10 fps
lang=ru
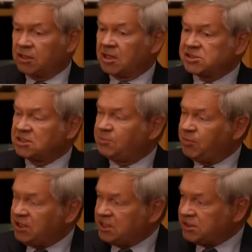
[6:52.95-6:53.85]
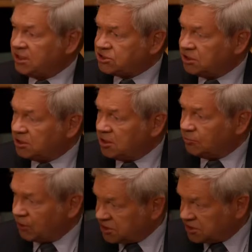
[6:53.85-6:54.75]
Оказалось,
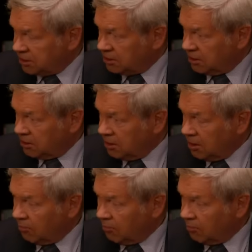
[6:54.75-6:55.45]
54%